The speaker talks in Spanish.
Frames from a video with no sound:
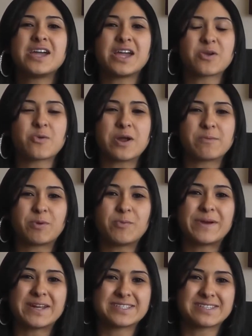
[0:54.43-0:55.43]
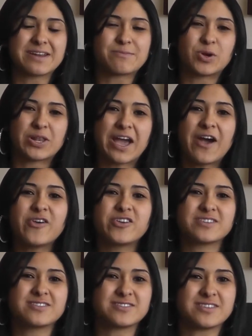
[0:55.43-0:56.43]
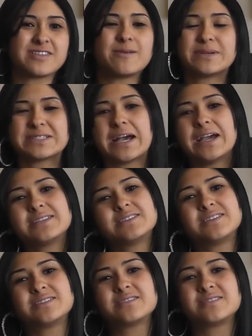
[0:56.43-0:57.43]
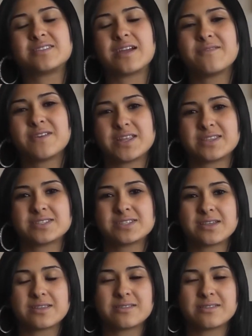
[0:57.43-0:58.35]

el cuerpo para estar moldeado necesita masajes y necesita diferentes